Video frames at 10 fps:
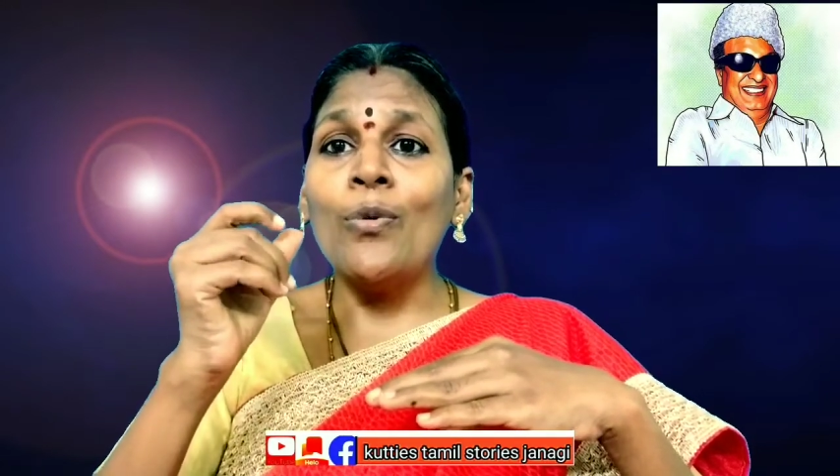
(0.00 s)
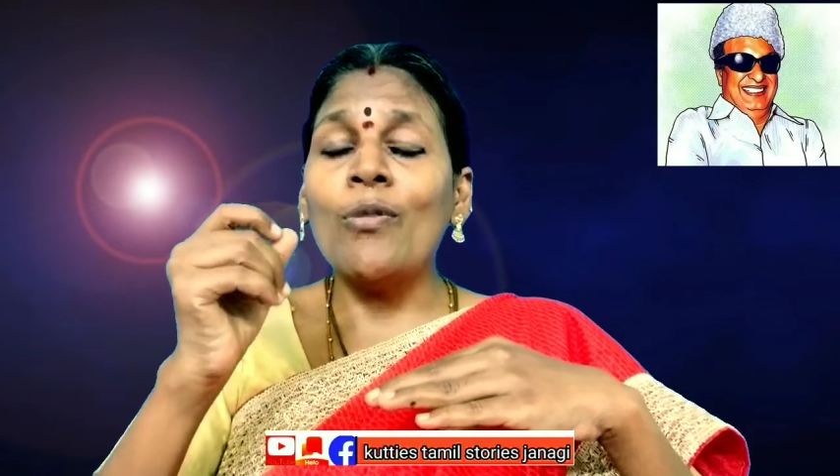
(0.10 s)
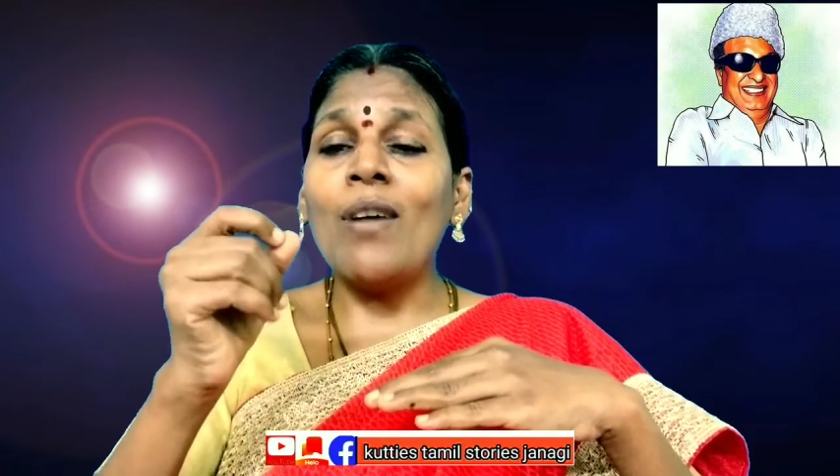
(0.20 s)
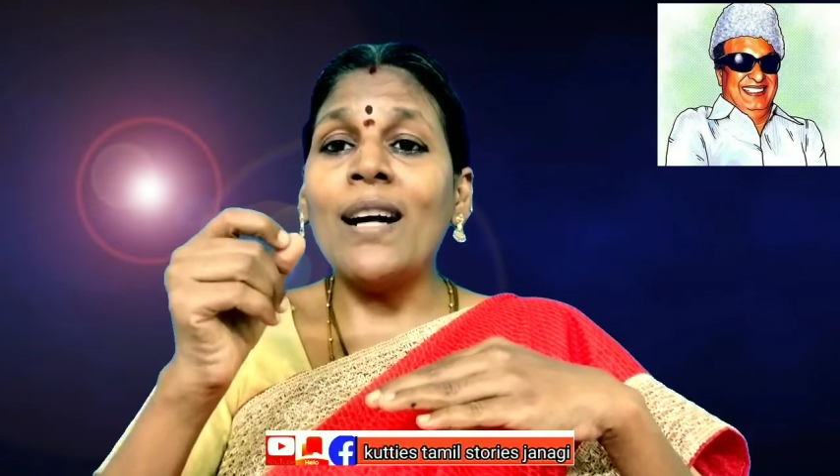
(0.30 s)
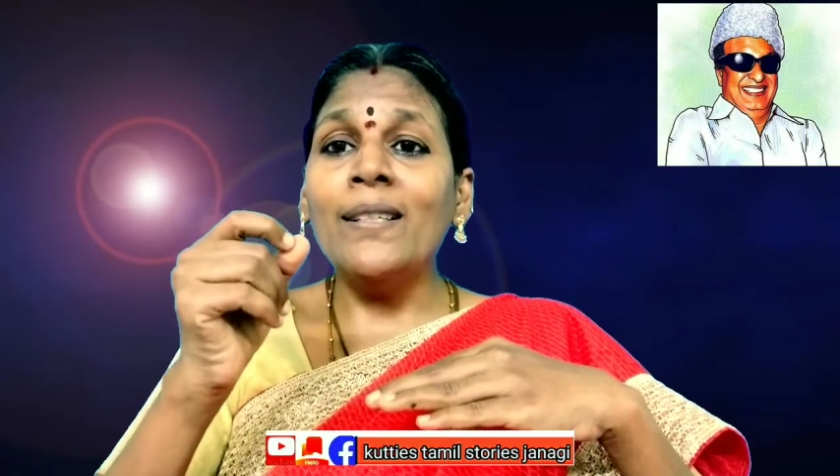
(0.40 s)

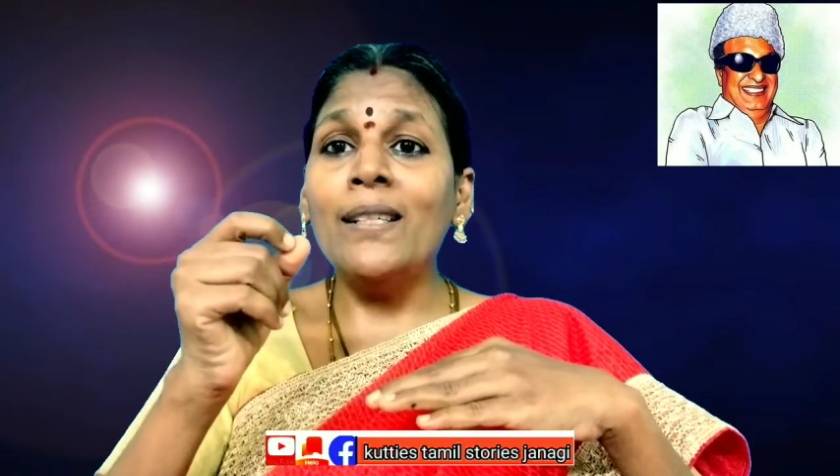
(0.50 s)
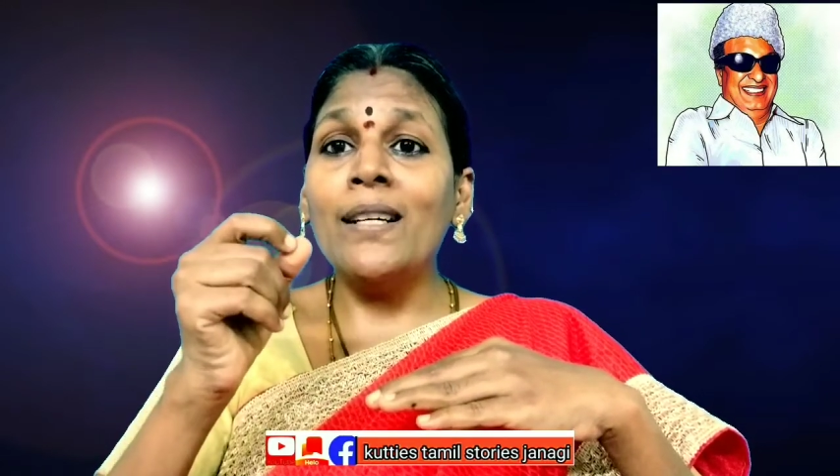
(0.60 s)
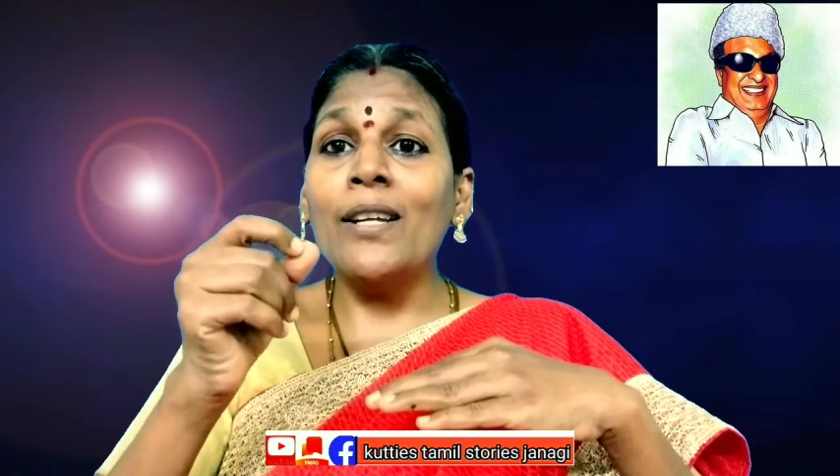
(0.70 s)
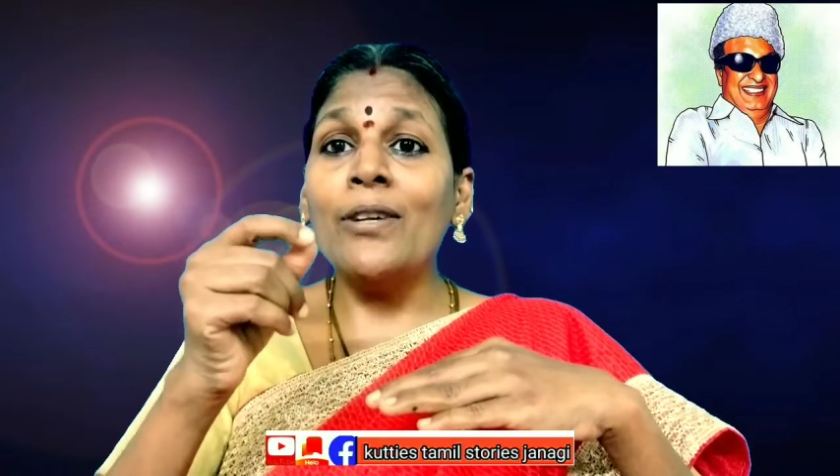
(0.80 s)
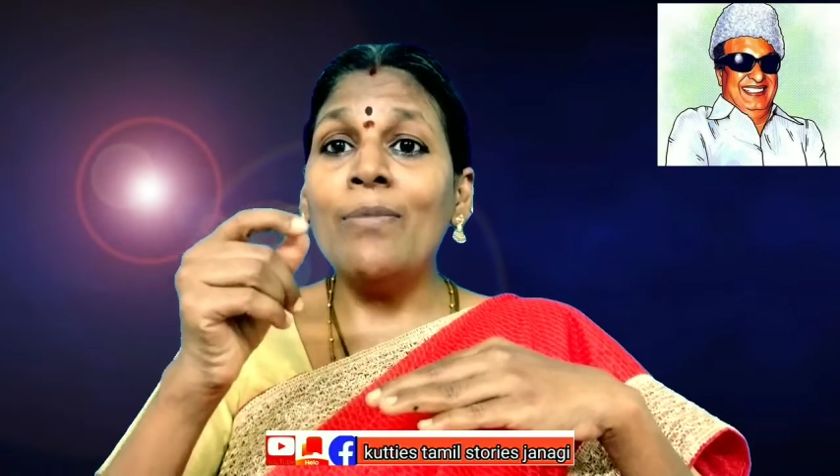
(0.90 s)
ஒரு வாழ்த்து
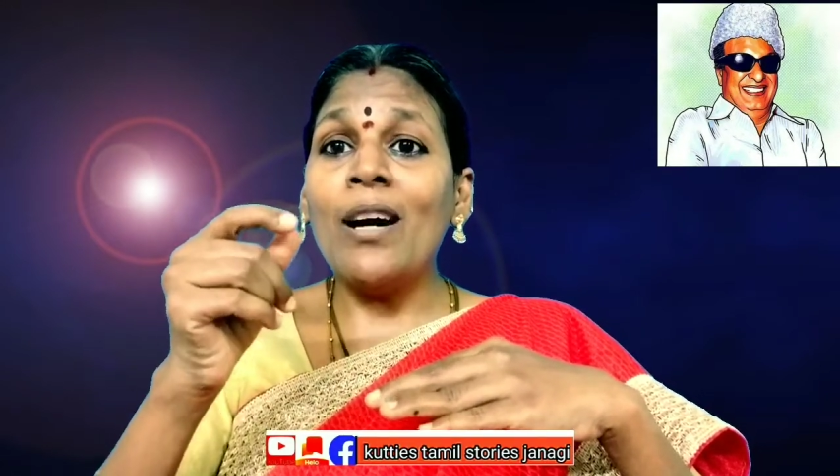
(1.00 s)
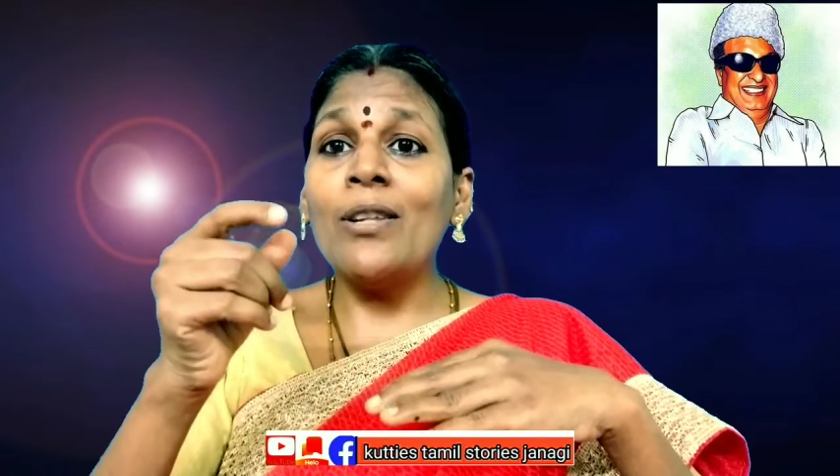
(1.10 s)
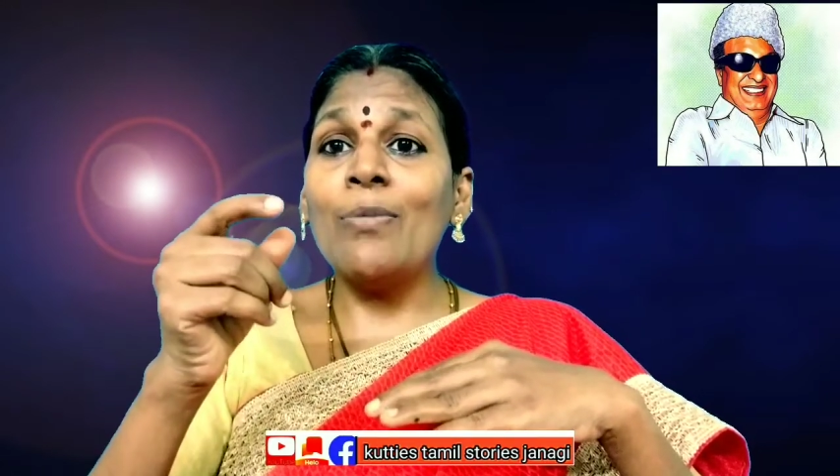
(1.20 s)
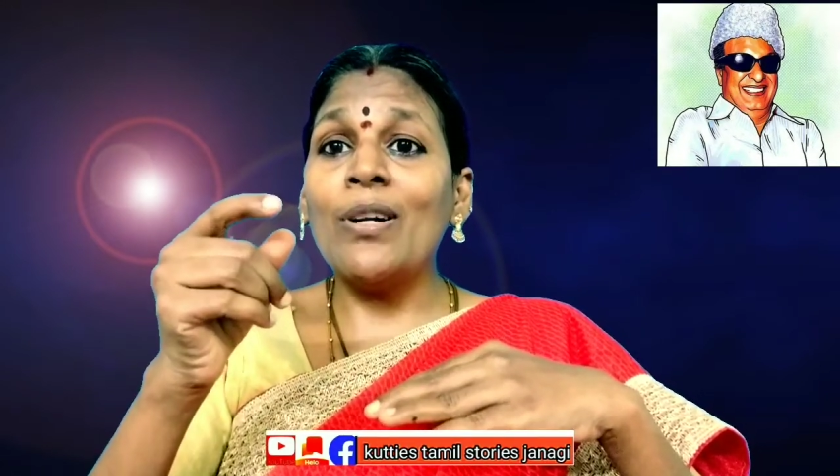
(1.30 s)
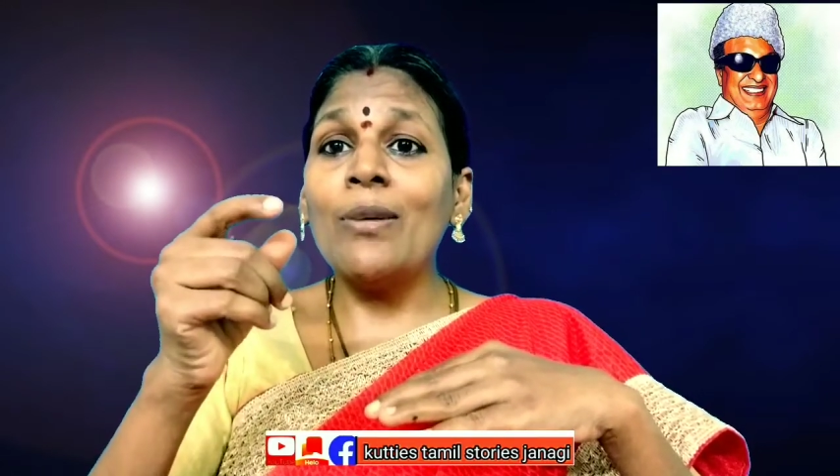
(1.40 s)
கடிதம்
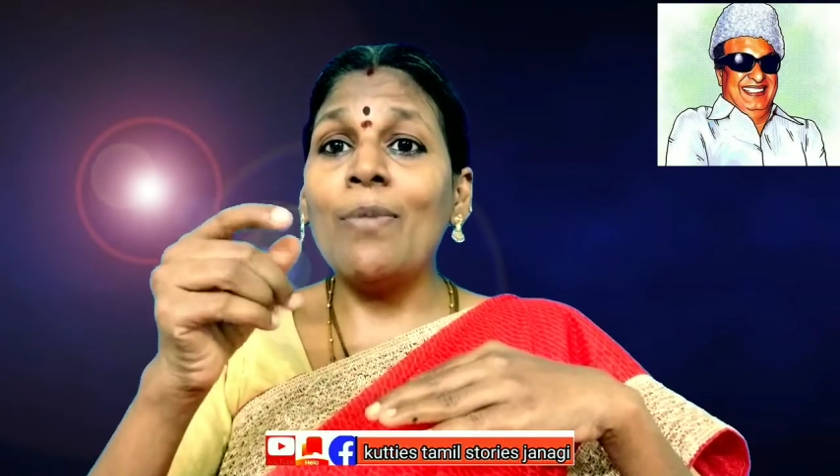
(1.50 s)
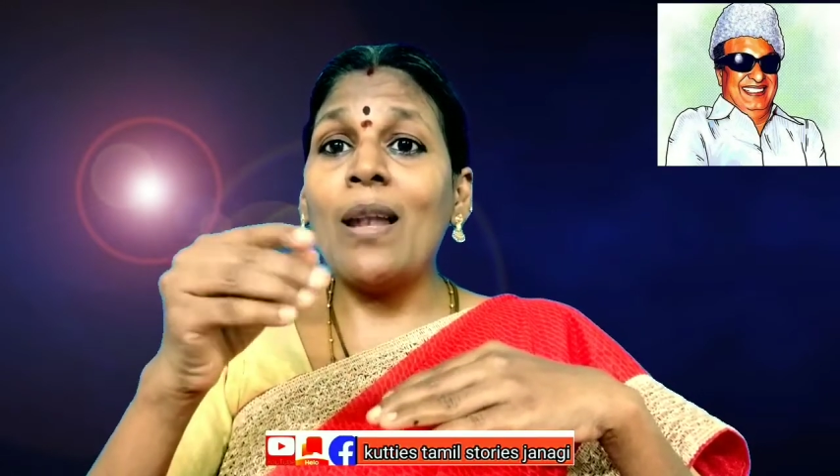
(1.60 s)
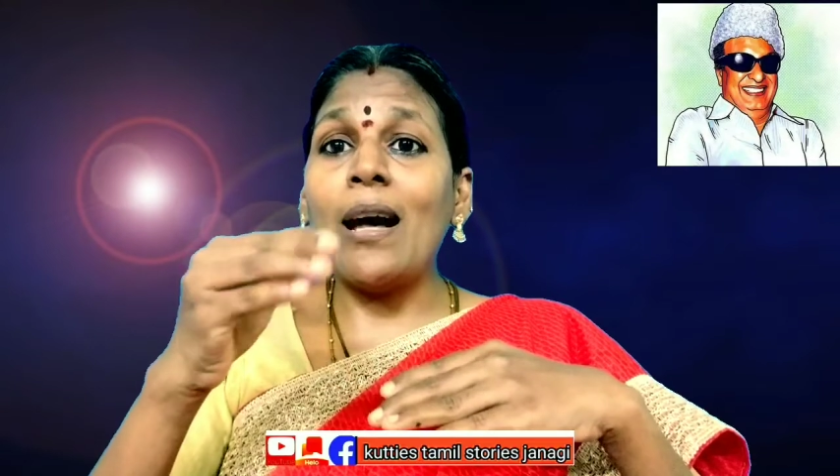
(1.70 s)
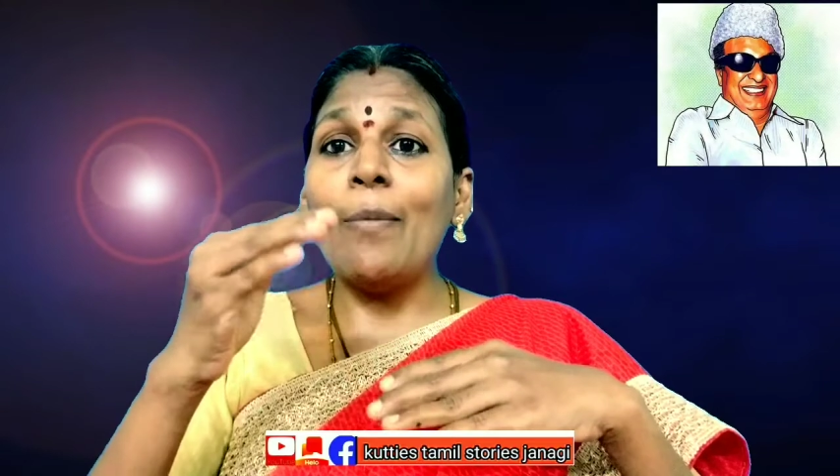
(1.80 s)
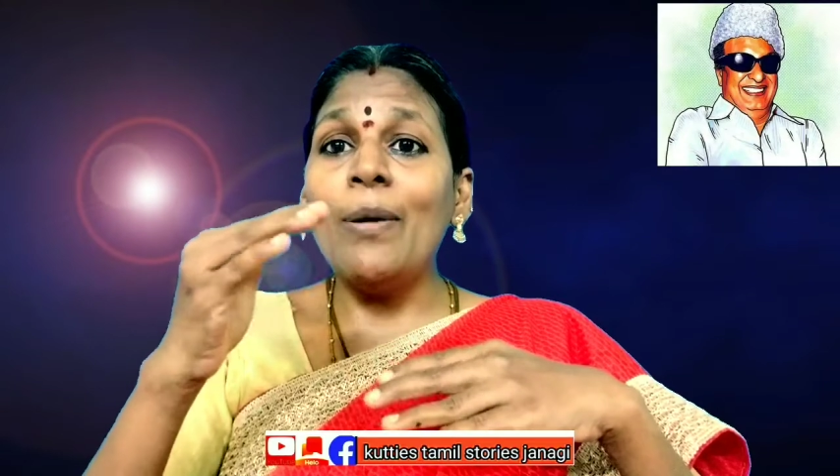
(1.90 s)
அது மட்டும்
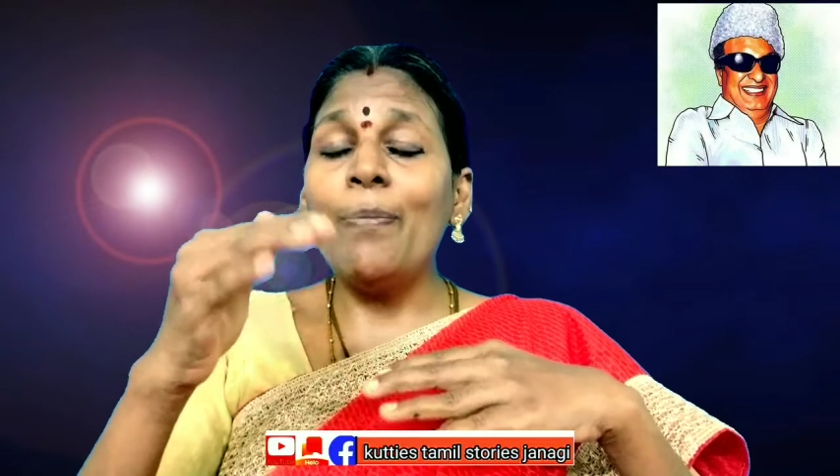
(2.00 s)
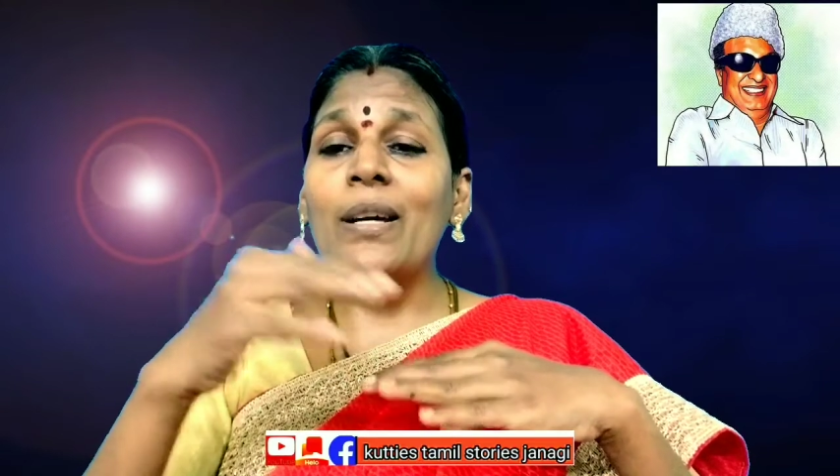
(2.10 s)
இல்லாம